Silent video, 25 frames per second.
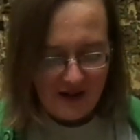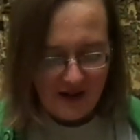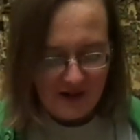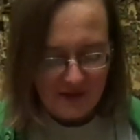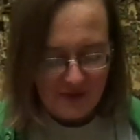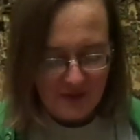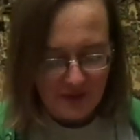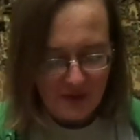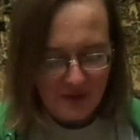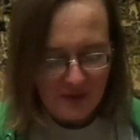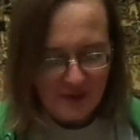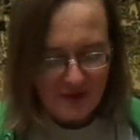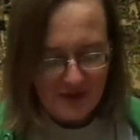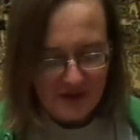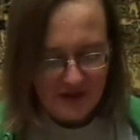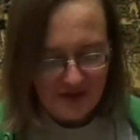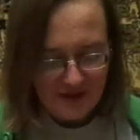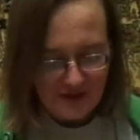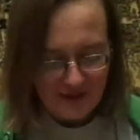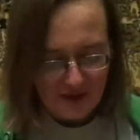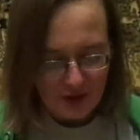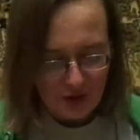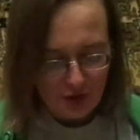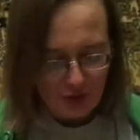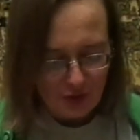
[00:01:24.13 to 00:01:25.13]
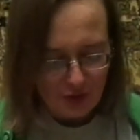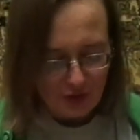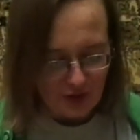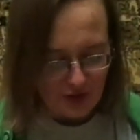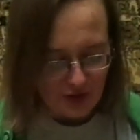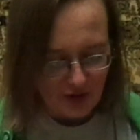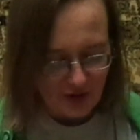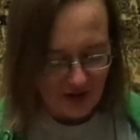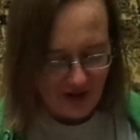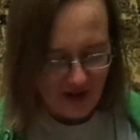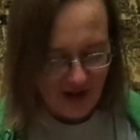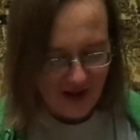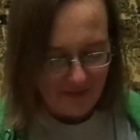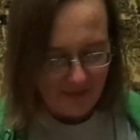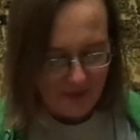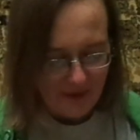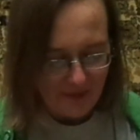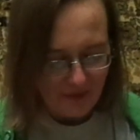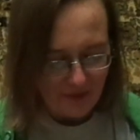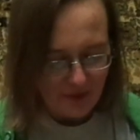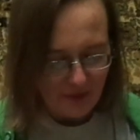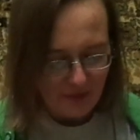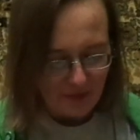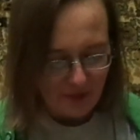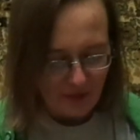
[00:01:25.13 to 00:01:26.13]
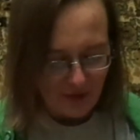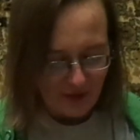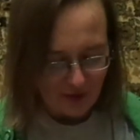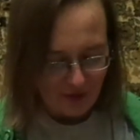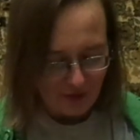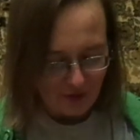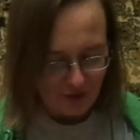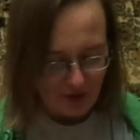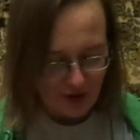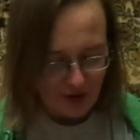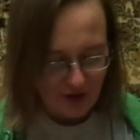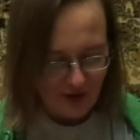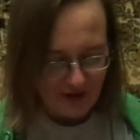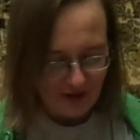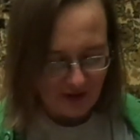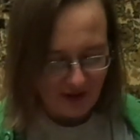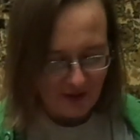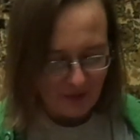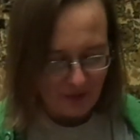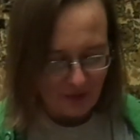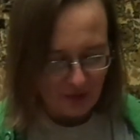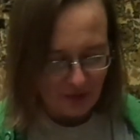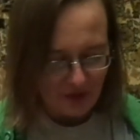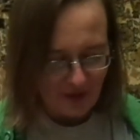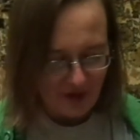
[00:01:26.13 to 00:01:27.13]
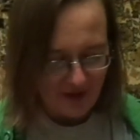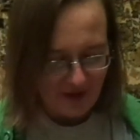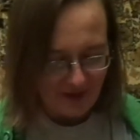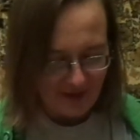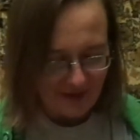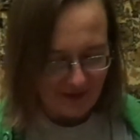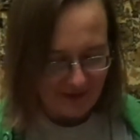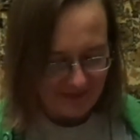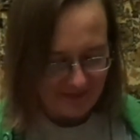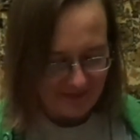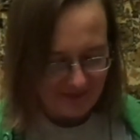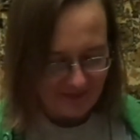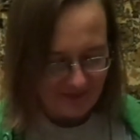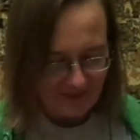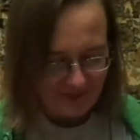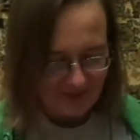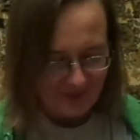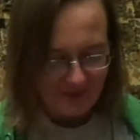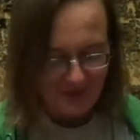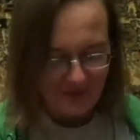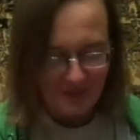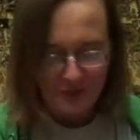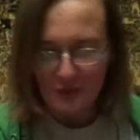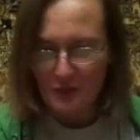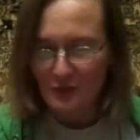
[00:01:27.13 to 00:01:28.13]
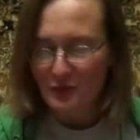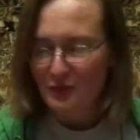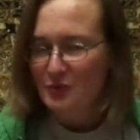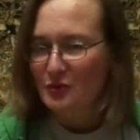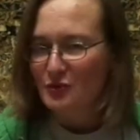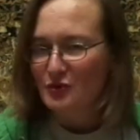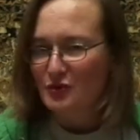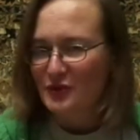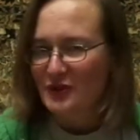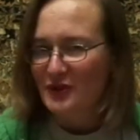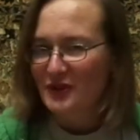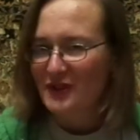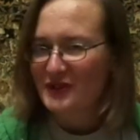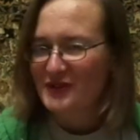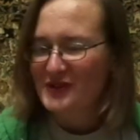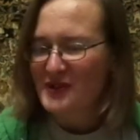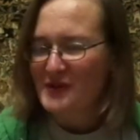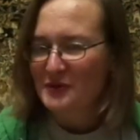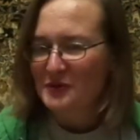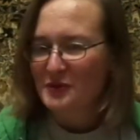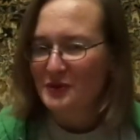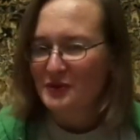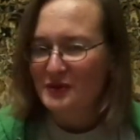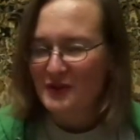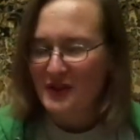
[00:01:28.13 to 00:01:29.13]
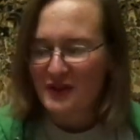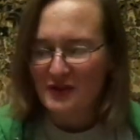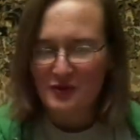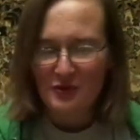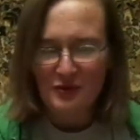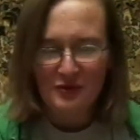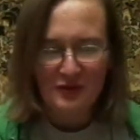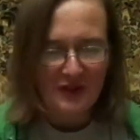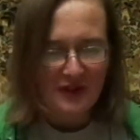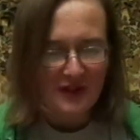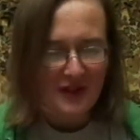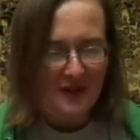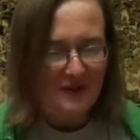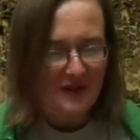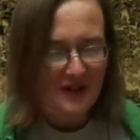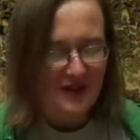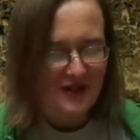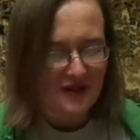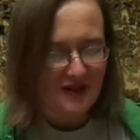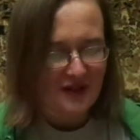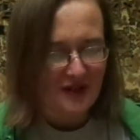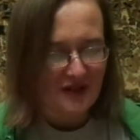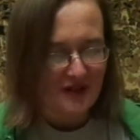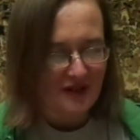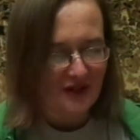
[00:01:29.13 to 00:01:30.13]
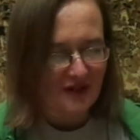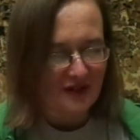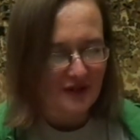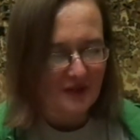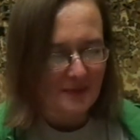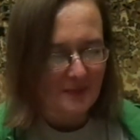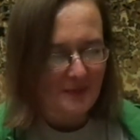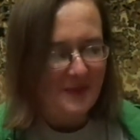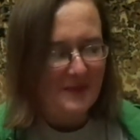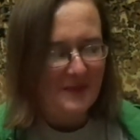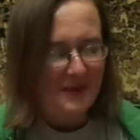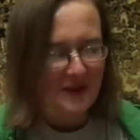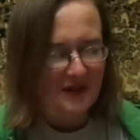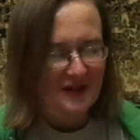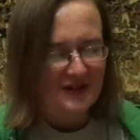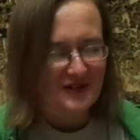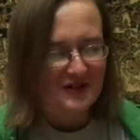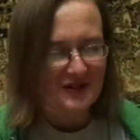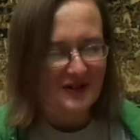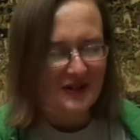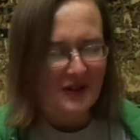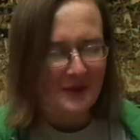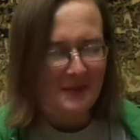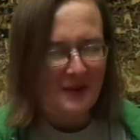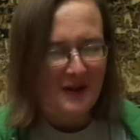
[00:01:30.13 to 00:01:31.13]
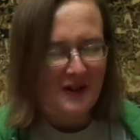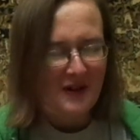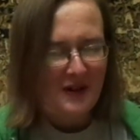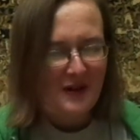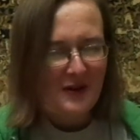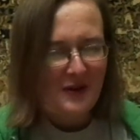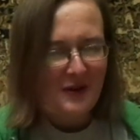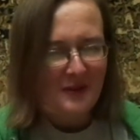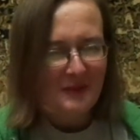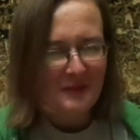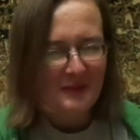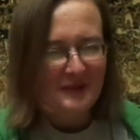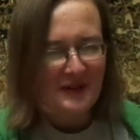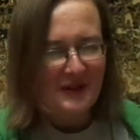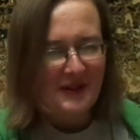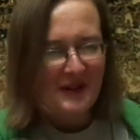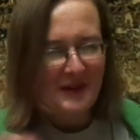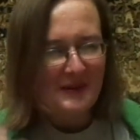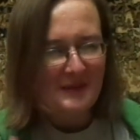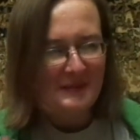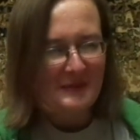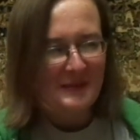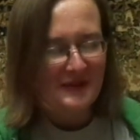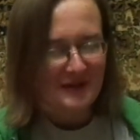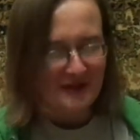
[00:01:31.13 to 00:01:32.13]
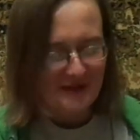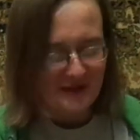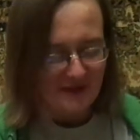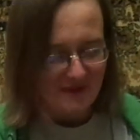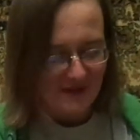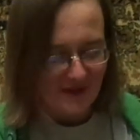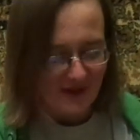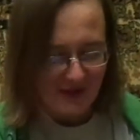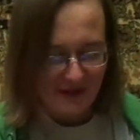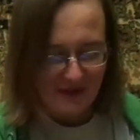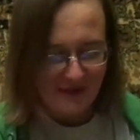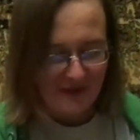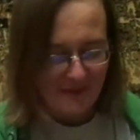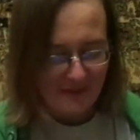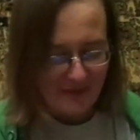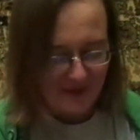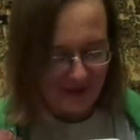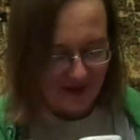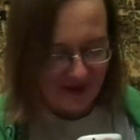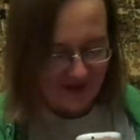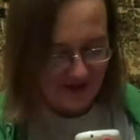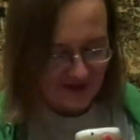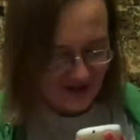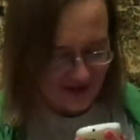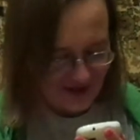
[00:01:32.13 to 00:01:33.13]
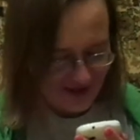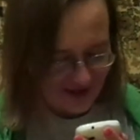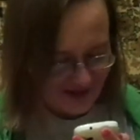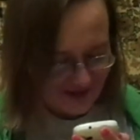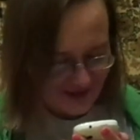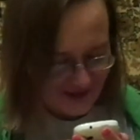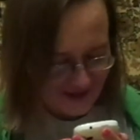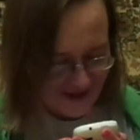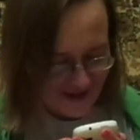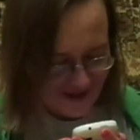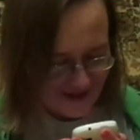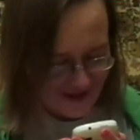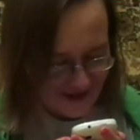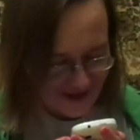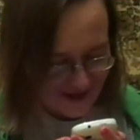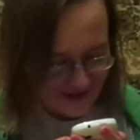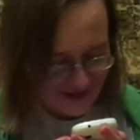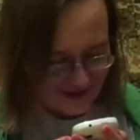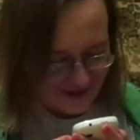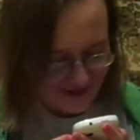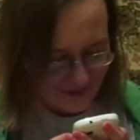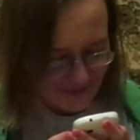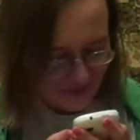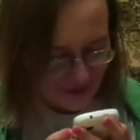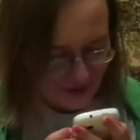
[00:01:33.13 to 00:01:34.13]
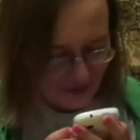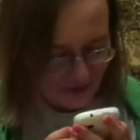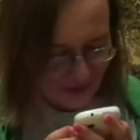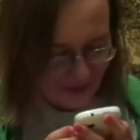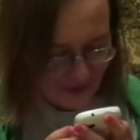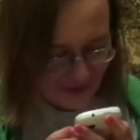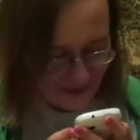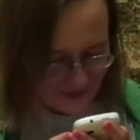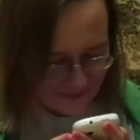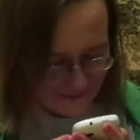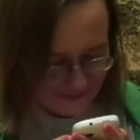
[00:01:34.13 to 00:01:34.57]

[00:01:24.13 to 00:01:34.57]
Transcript: Ну и что ж, я попробую, короче, как-нибудь так. Слушайте, когда вот я сегодня на велике ехала по магазинам, у меня мысли в голове были, а сейчас надо как-то подумать.